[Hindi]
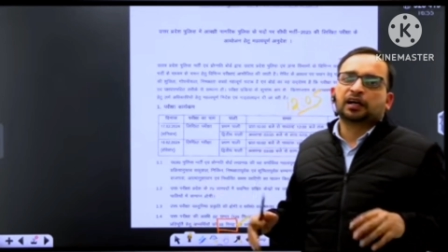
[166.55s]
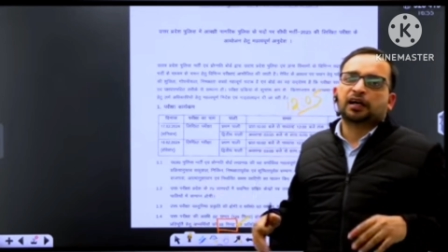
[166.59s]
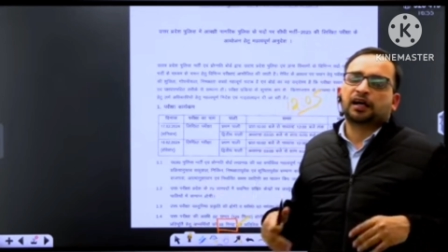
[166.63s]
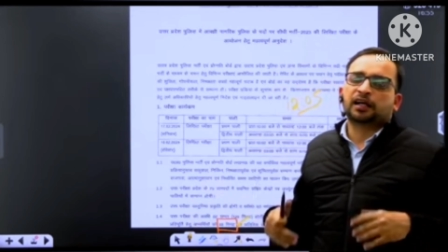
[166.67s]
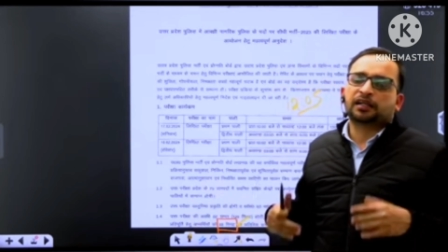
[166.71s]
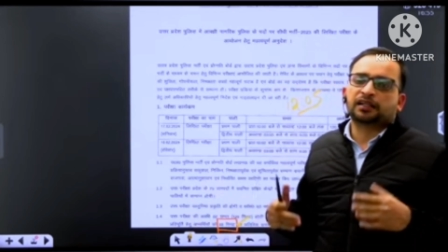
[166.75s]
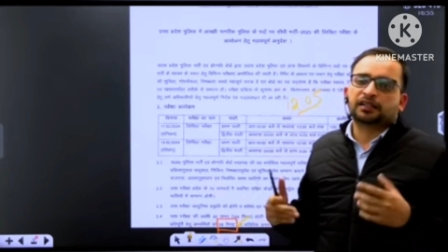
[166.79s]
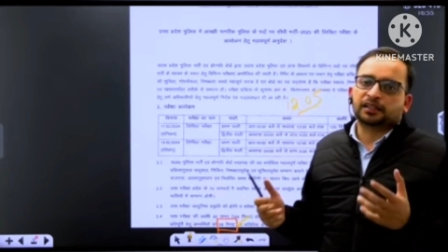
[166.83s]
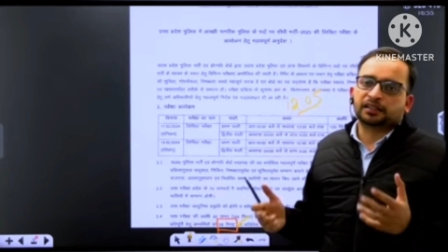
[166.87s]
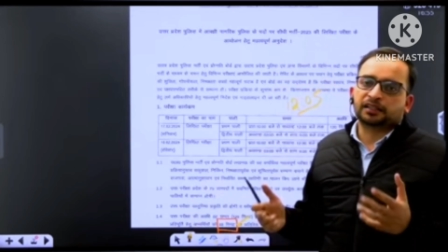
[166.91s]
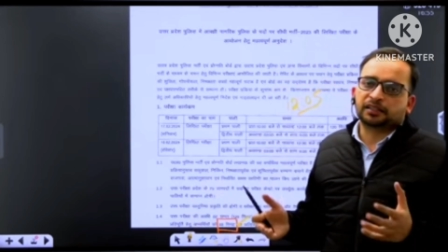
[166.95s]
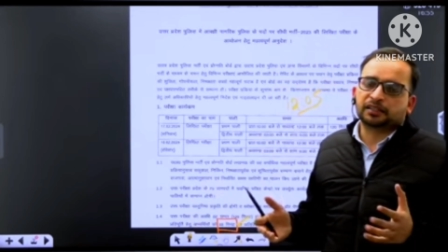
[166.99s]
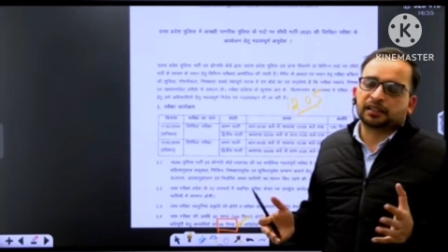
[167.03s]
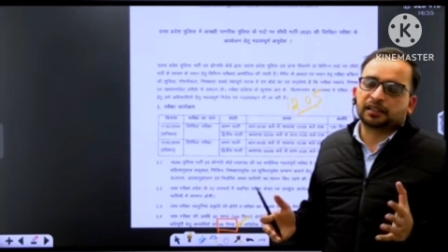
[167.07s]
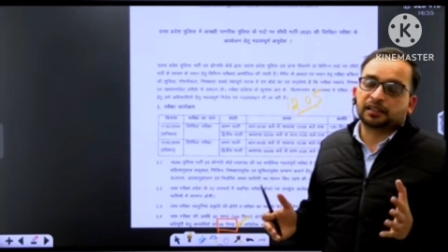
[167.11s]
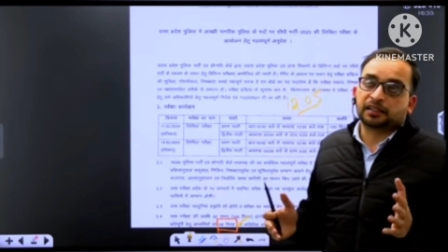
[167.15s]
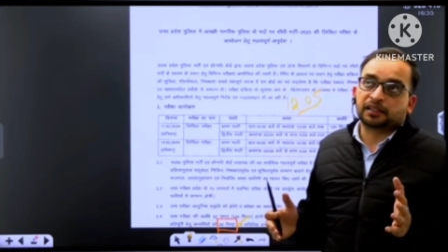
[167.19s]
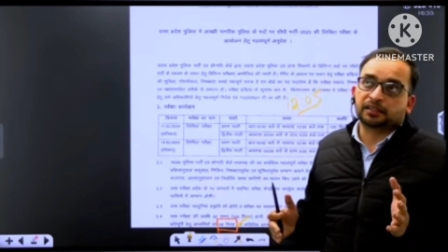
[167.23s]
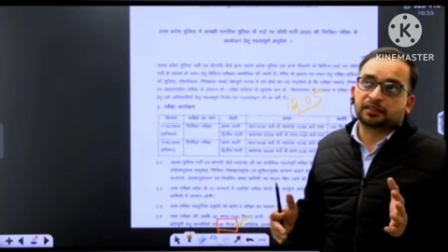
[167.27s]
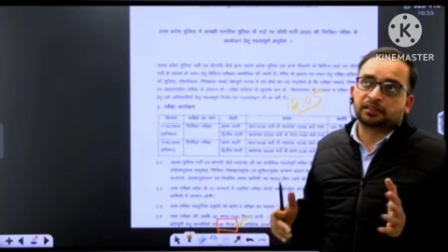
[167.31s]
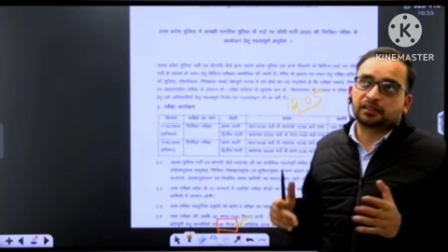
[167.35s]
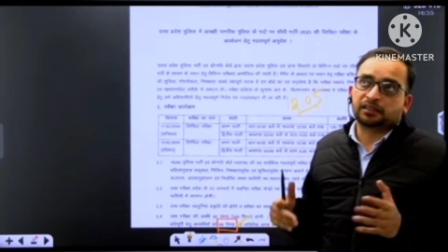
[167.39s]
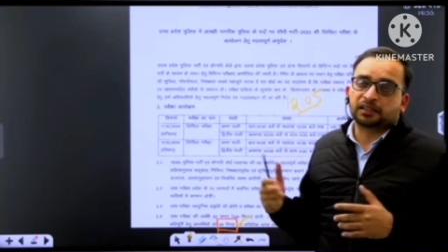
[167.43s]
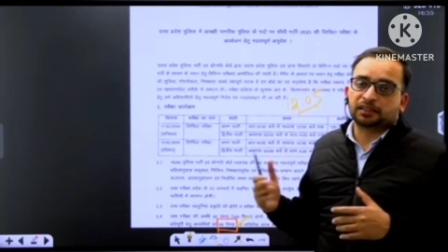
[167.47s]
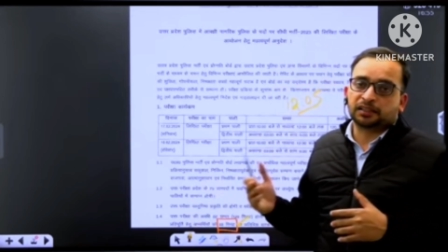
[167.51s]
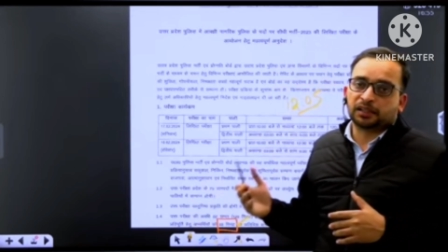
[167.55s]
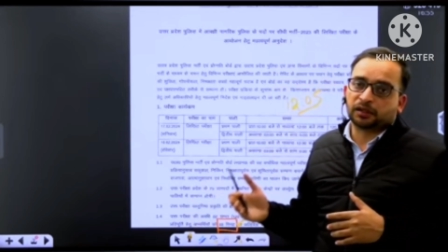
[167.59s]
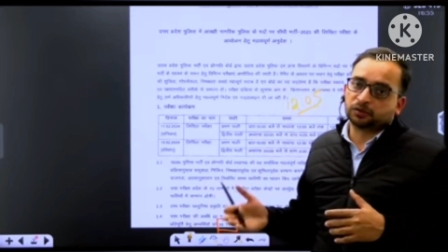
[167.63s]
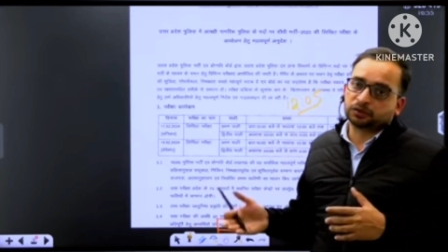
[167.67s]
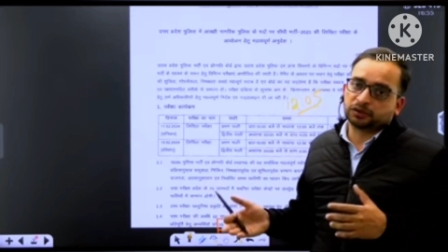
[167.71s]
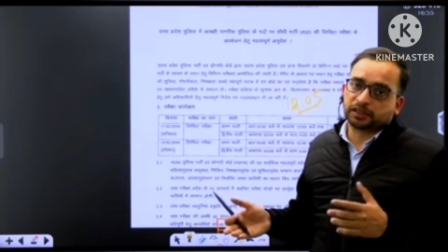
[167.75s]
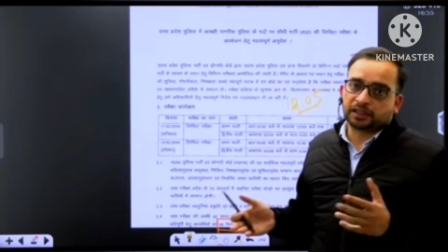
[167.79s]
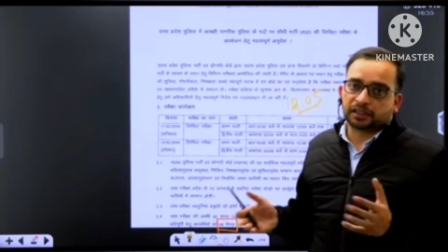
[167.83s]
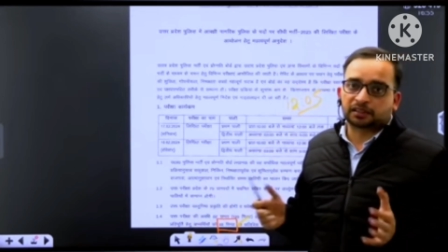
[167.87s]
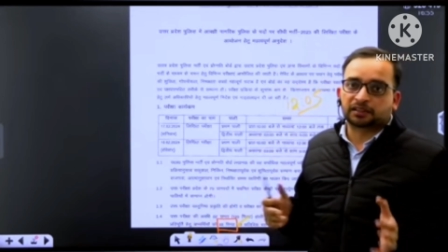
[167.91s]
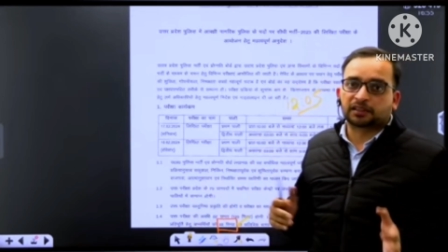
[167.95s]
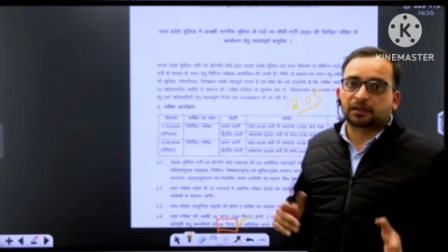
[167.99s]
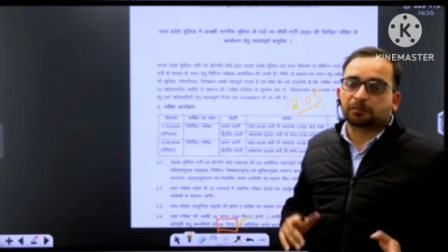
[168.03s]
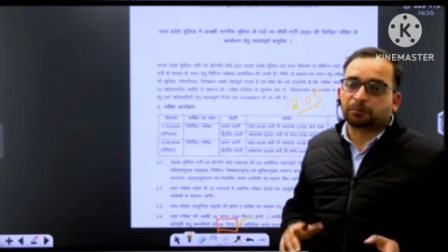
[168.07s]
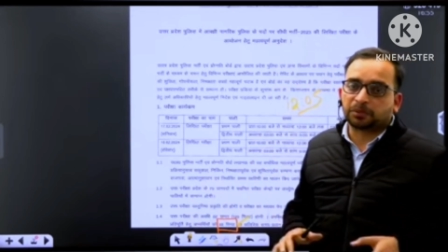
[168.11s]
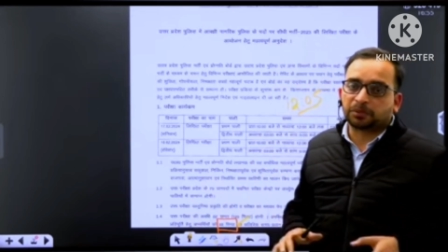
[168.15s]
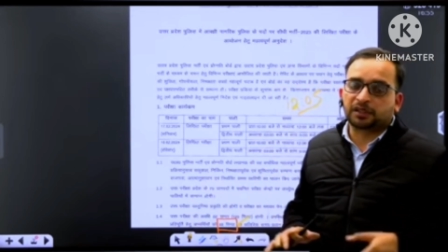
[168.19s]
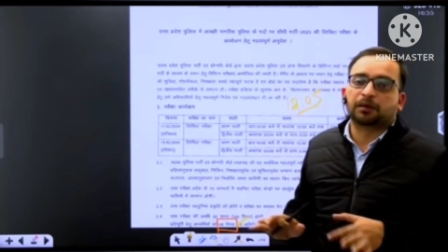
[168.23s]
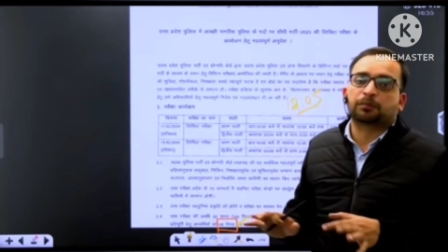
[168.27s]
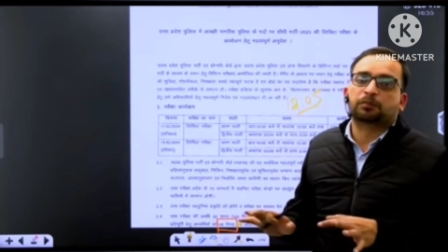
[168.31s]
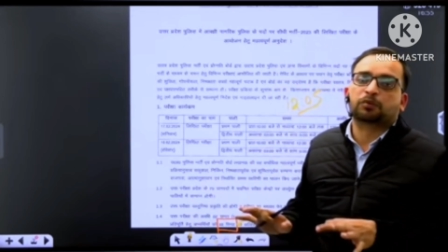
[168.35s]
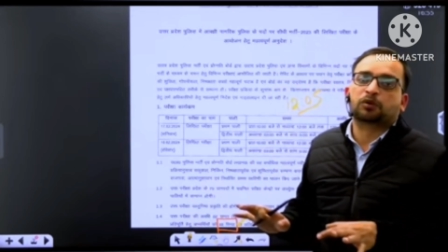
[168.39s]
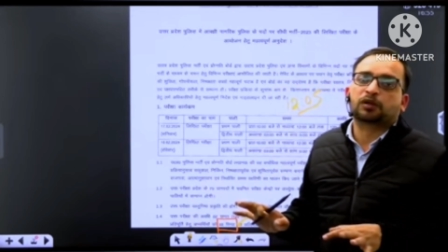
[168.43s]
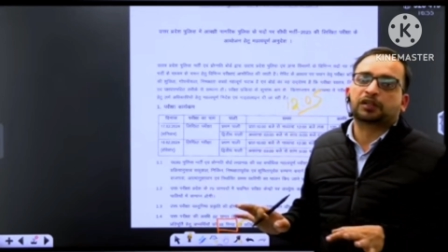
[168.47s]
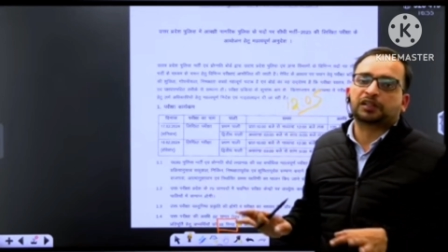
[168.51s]
हर घंट एक घंटा हो जाएगा तब भी
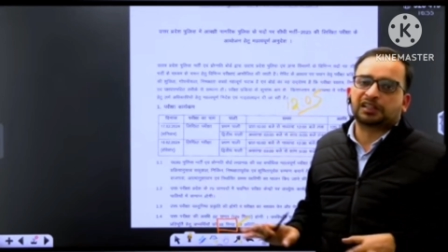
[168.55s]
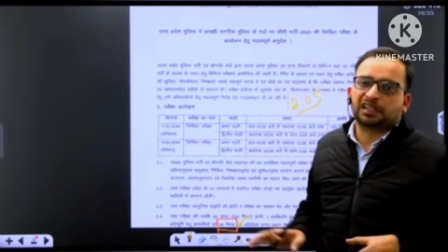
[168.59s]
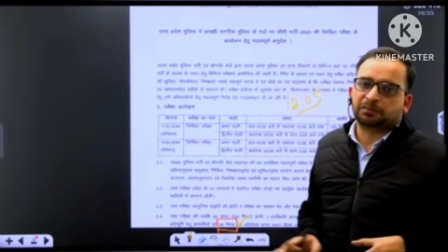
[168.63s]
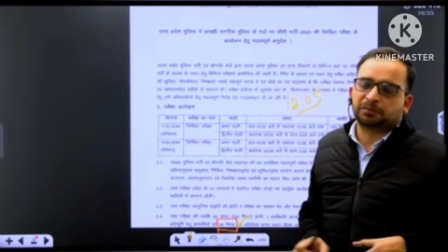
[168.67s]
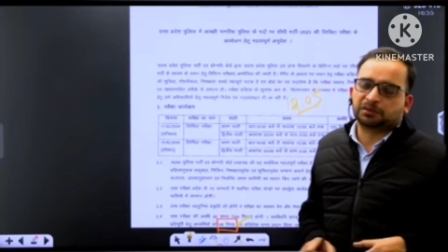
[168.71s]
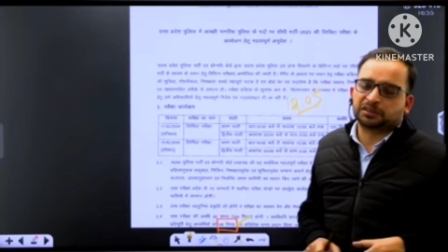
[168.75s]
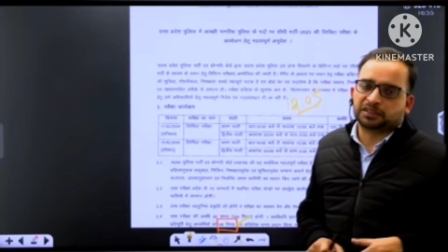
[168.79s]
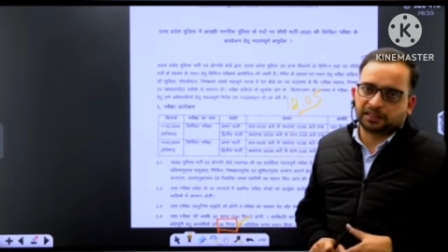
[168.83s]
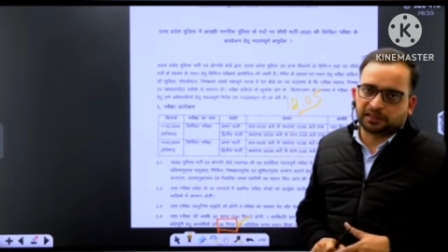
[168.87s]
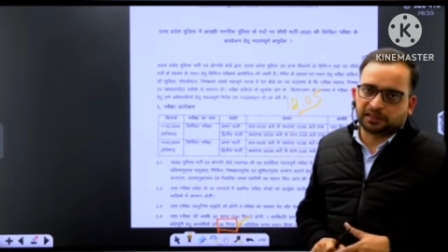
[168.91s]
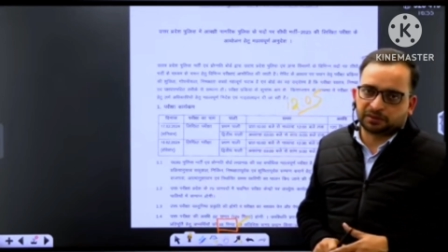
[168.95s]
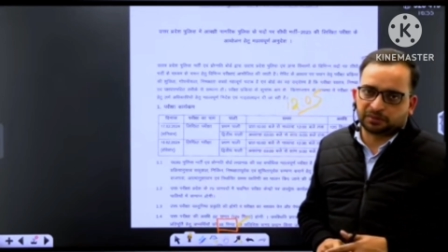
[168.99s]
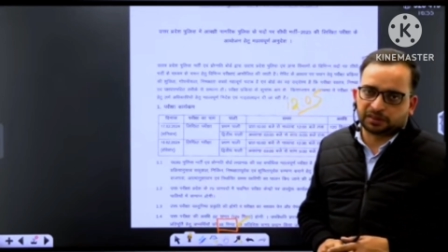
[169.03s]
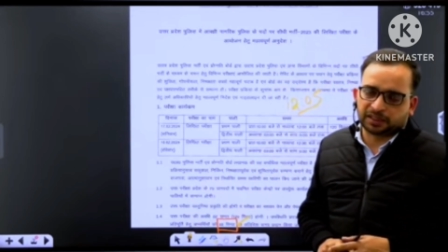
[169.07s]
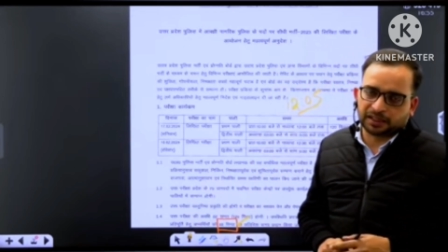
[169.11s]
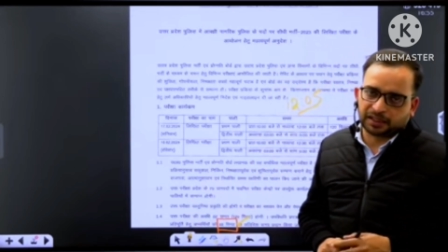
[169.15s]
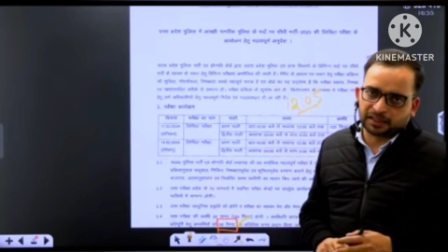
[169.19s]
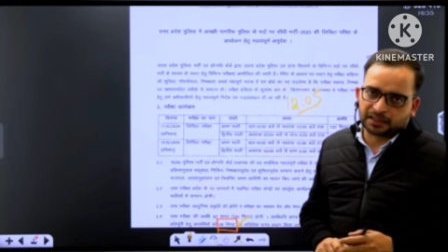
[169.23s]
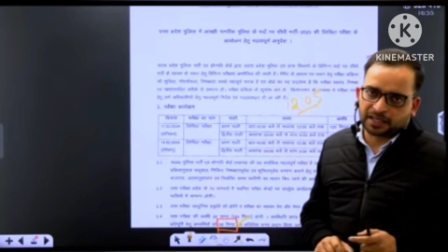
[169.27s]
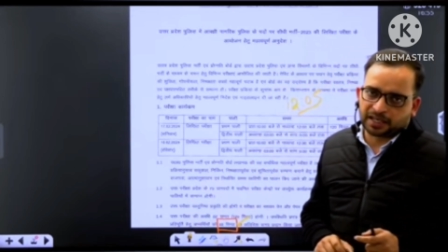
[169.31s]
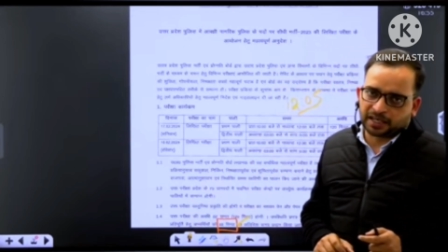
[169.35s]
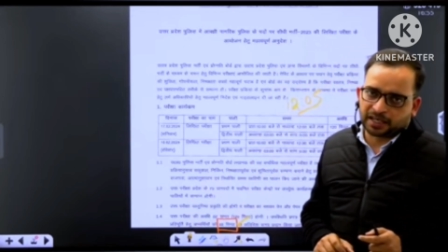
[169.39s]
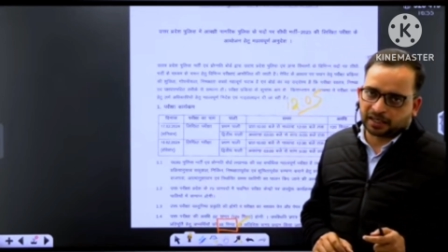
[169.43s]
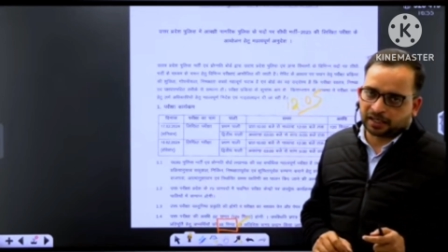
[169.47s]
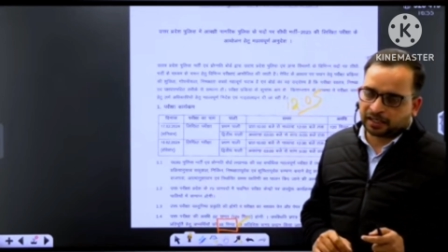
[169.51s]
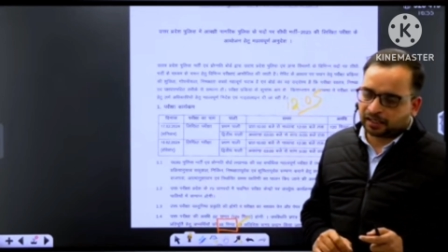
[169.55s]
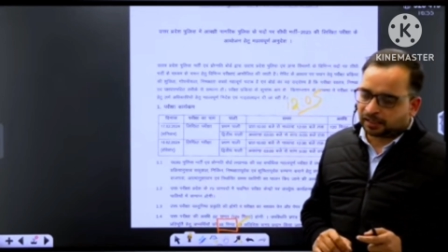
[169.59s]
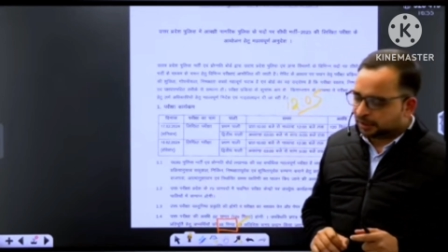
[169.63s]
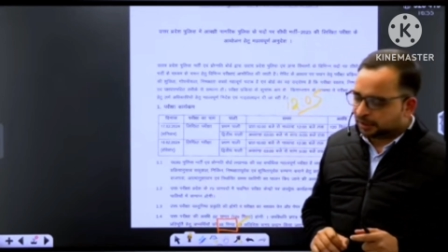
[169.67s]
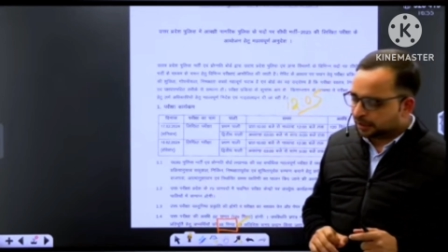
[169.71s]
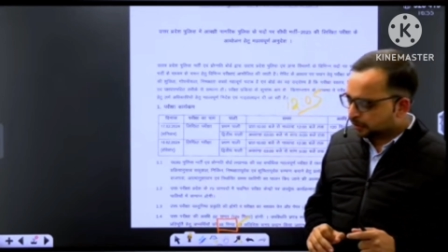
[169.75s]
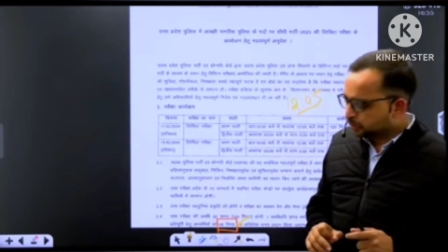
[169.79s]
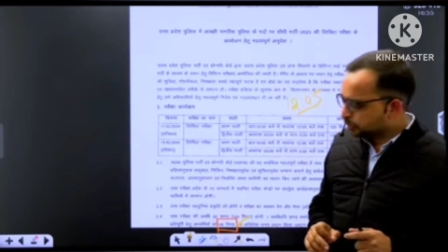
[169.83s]
आपको घंटी बजा के बताया जाएगा